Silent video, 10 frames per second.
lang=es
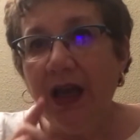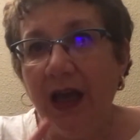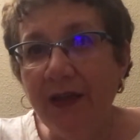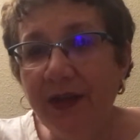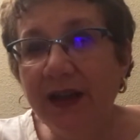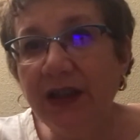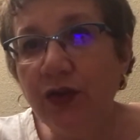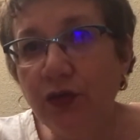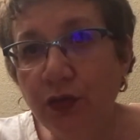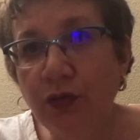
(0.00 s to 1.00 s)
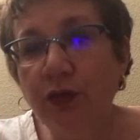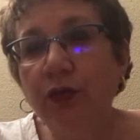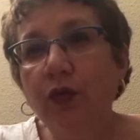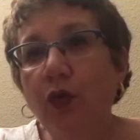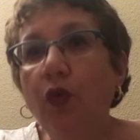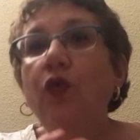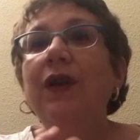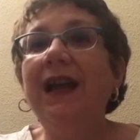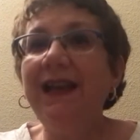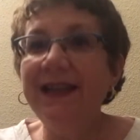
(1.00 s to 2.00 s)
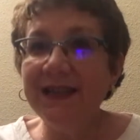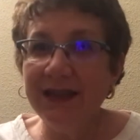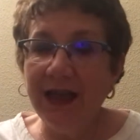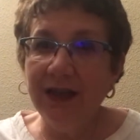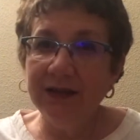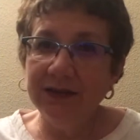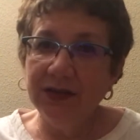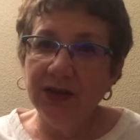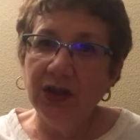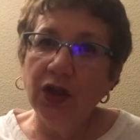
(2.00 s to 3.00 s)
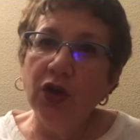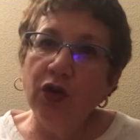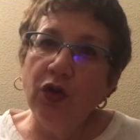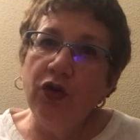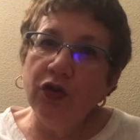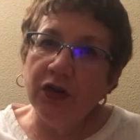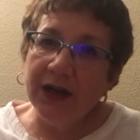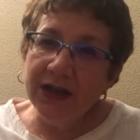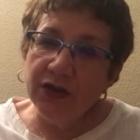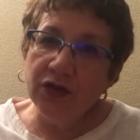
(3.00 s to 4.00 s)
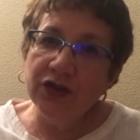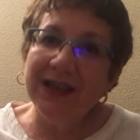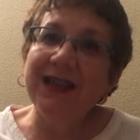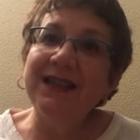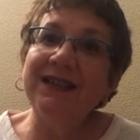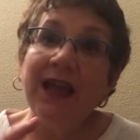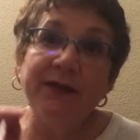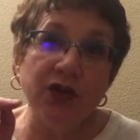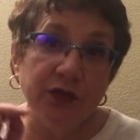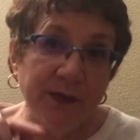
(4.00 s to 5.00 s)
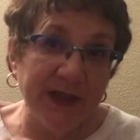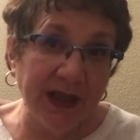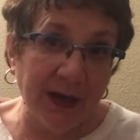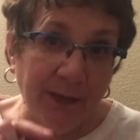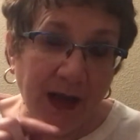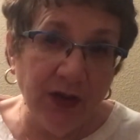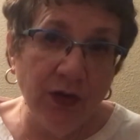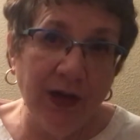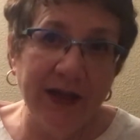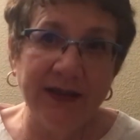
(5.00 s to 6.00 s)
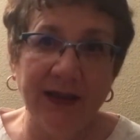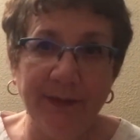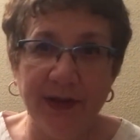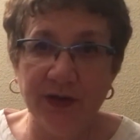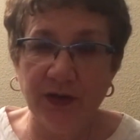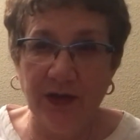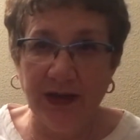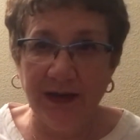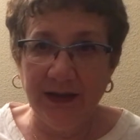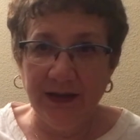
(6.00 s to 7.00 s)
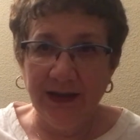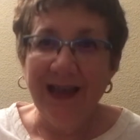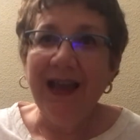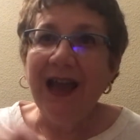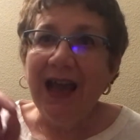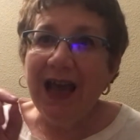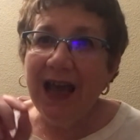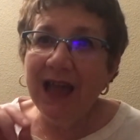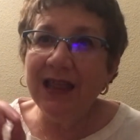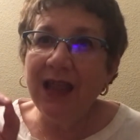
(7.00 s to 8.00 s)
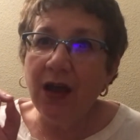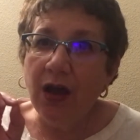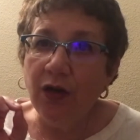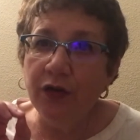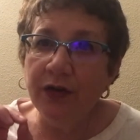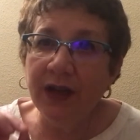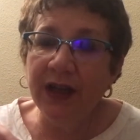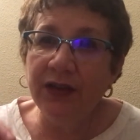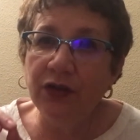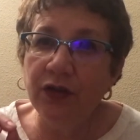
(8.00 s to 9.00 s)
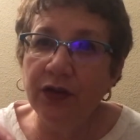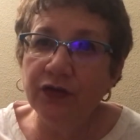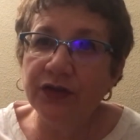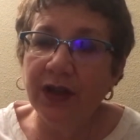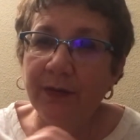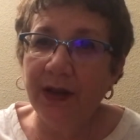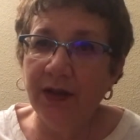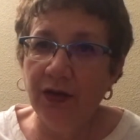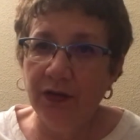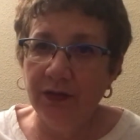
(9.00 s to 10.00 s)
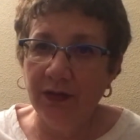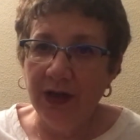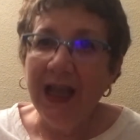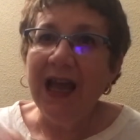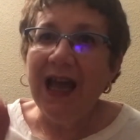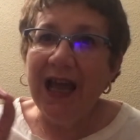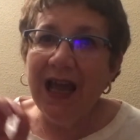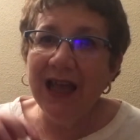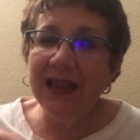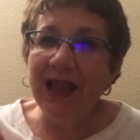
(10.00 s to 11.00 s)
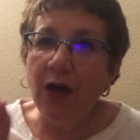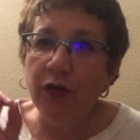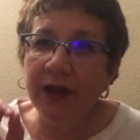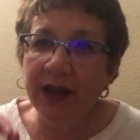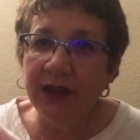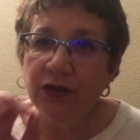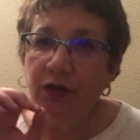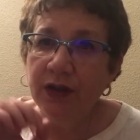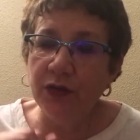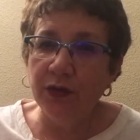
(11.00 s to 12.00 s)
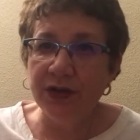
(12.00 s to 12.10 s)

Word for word: hacerte tú una lista con los rasgos que estás observando a esa persona. Hazla objeto de observación, hazla objeto de tu